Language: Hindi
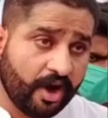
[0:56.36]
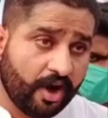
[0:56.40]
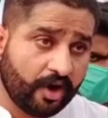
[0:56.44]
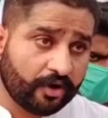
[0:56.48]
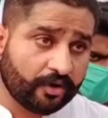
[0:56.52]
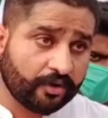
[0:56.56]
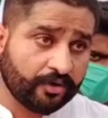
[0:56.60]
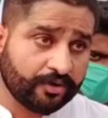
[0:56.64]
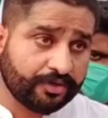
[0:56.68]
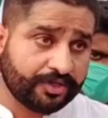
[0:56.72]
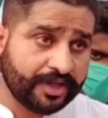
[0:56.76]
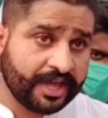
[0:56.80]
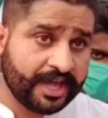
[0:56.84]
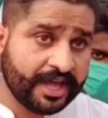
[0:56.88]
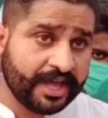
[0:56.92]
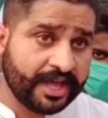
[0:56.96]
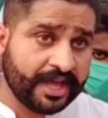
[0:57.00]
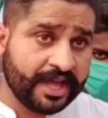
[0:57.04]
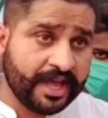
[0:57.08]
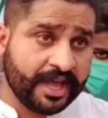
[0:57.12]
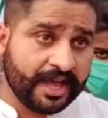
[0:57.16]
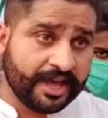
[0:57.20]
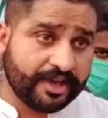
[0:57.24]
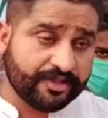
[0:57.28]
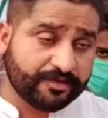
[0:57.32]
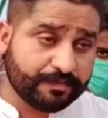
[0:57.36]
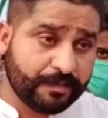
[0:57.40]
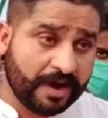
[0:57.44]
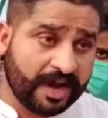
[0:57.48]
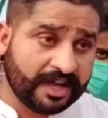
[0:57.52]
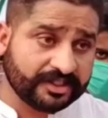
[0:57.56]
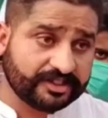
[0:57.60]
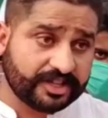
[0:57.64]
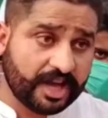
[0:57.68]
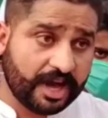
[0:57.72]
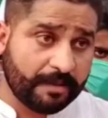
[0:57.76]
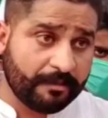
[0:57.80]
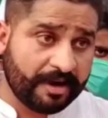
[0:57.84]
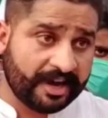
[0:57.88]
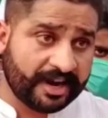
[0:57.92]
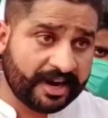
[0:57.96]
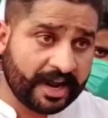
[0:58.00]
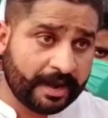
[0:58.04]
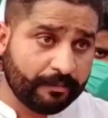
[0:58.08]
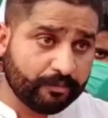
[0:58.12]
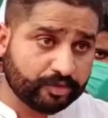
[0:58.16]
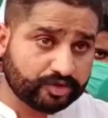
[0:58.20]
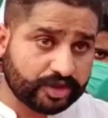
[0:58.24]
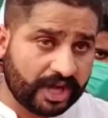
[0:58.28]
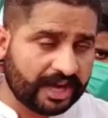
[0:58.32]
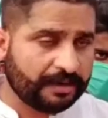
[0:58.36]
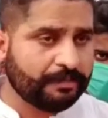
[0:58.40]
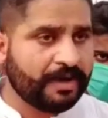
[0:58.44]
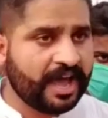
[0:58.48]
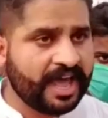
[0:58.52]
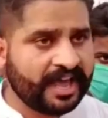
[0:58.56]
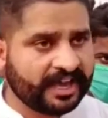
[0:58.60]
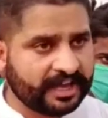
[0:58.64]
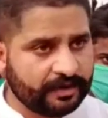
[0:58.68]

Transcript: और उनसे इस बात का हमारा मुतालबा है